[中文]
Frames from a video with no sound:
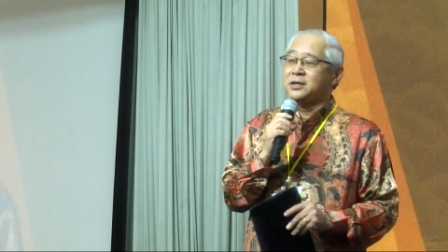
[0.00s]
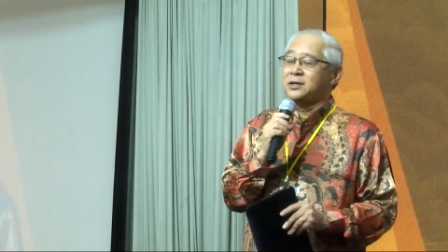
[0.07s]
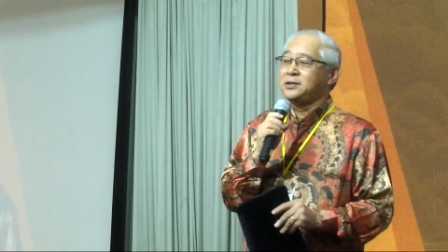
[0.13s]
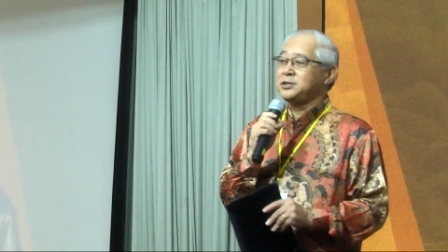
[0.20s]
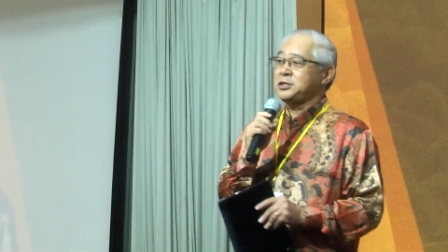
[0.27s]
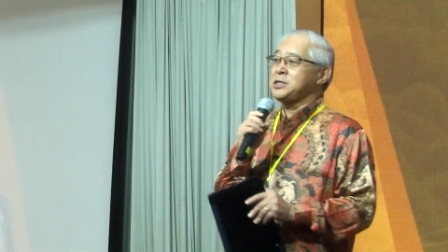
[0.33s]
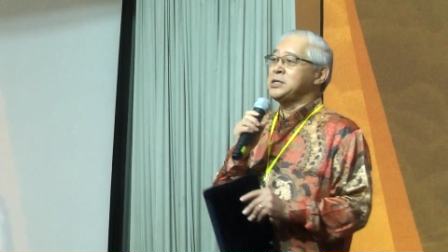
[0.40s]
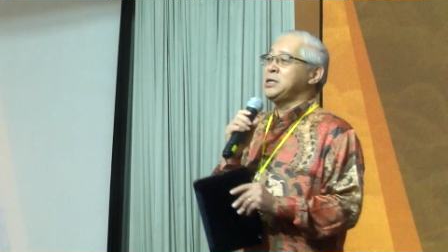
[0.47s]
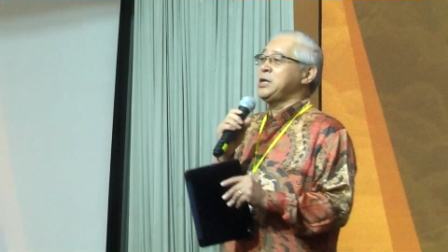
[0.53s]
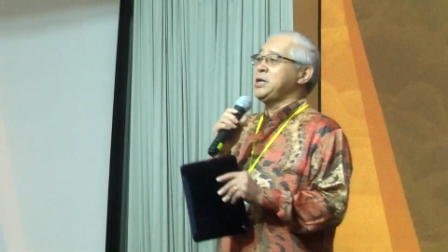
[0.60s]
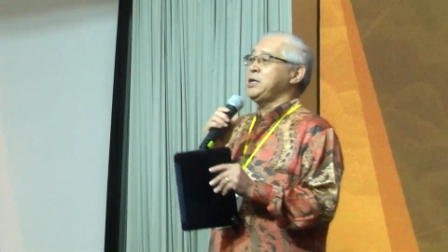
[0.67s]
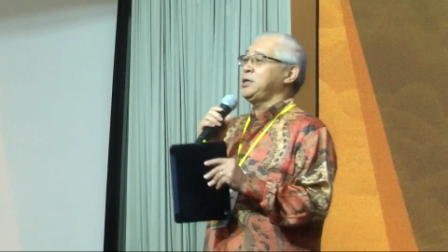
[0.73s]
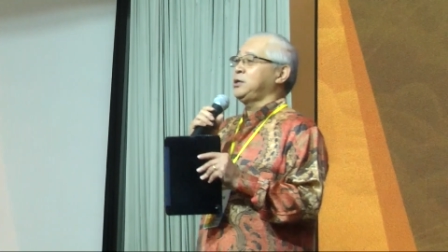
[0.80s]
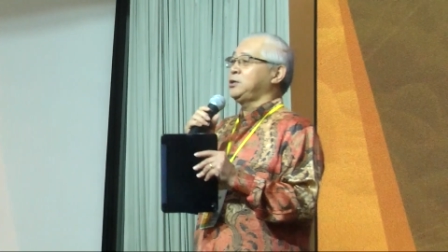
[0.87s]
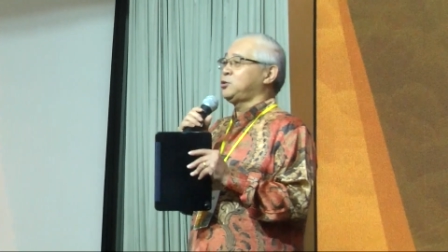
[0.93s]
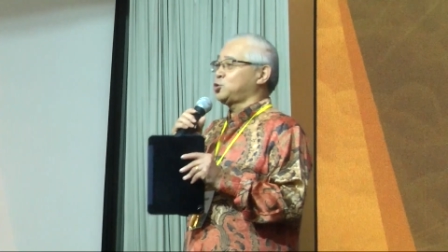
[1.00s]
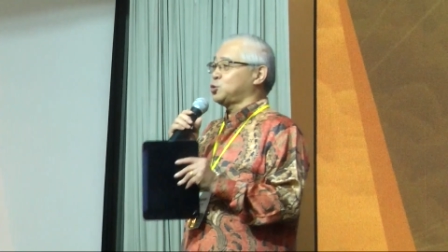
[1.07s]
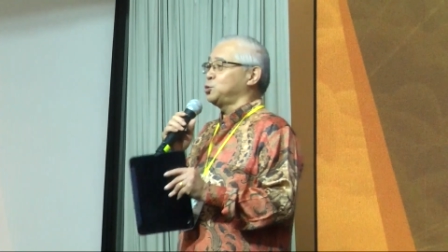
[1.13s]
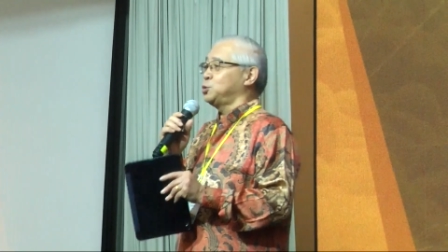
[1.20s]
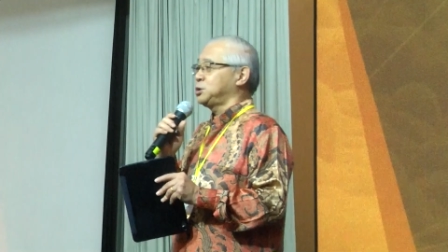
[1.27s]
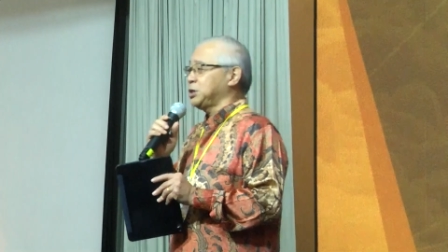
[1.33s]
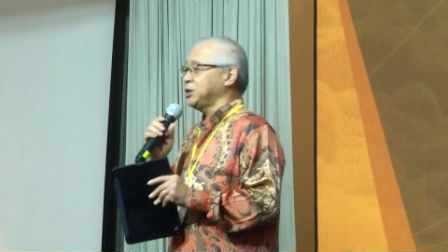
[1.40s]
经历
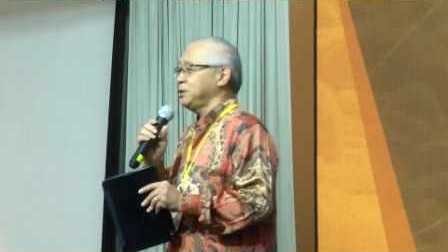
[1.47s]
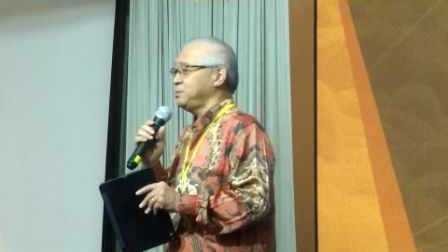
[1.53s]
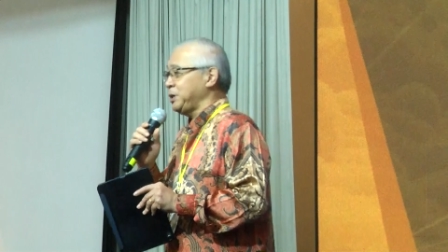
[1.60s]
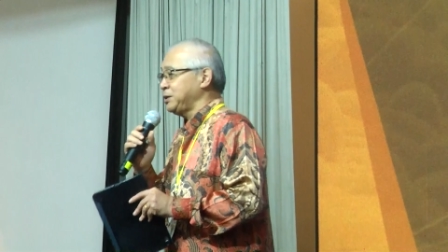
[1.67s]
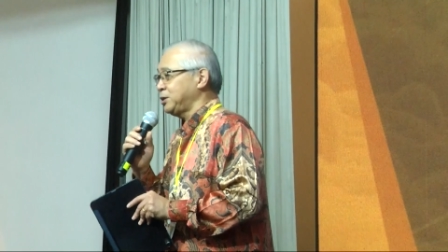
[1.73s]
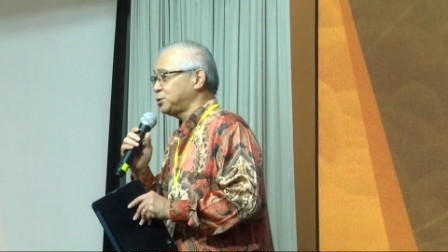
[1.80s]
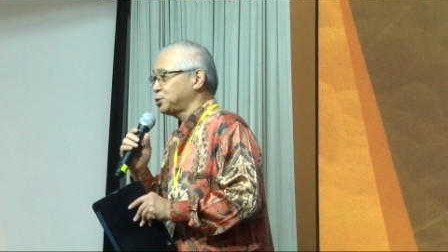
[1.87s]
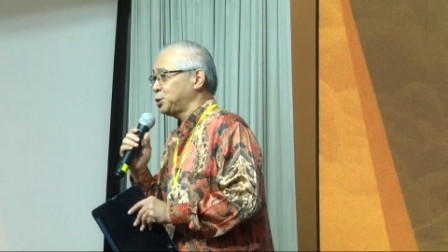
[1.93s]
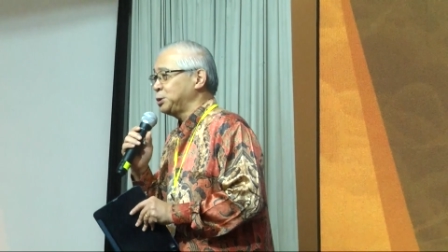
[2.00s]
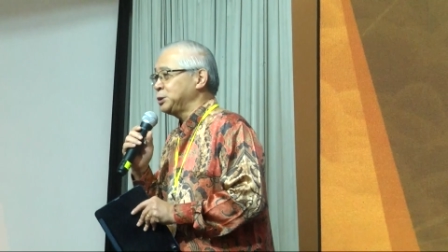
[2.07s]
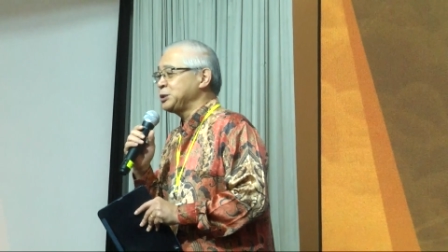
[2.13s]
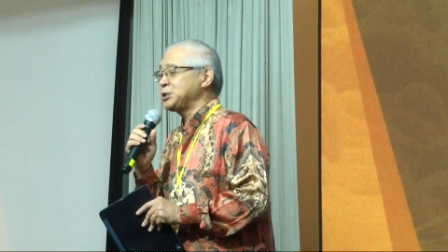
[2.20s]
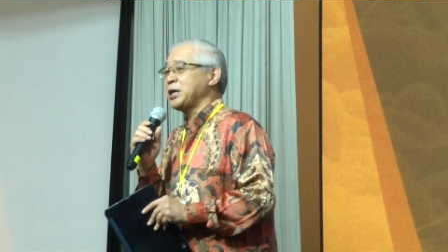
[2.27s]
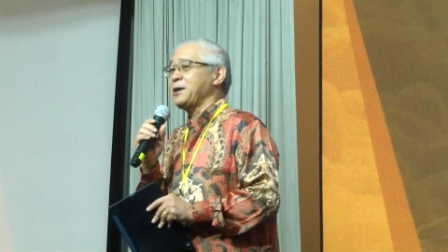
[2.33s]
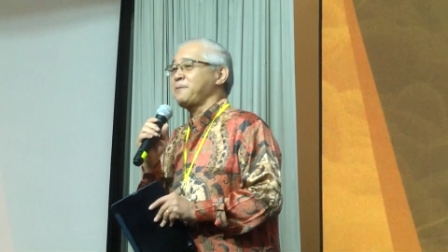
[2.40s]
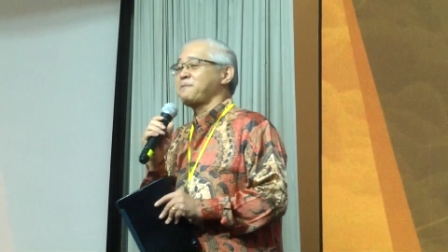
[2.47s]
主特别的同在，